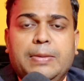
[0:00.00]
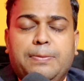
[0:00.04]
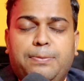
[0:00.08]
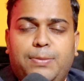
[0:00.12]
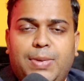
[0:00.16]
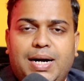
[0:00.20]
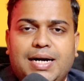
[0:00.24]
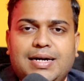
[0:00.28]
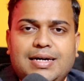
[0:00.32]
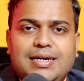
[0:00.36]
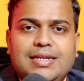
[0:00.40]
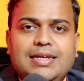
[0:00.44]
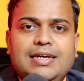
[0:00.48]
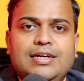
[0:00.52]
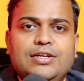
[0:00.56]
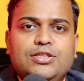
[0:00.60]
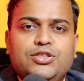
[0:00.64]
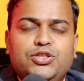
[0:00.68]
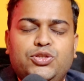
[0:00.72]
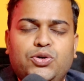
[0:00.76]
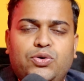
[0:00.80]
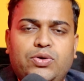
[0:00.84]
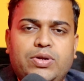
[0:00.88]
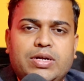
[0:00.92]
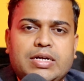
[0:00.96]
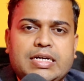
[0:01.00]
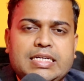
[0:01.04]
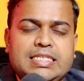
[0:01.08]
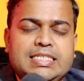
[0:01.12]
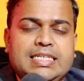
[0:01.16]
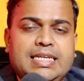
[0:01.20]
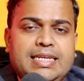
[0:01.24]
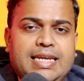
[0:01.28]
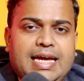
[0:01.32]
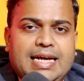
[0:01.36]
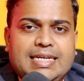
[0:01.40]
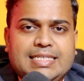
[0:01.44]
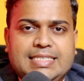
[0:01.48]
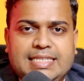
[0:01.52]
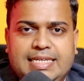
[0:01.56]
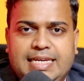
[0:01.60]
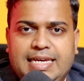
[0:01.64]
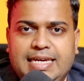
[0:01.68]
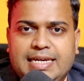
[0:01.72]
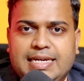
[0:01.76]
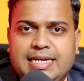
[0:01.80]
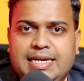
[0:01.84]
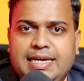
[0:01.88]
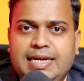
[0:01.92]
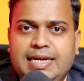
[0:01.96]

मगर दोनों का सिंडेक्स एक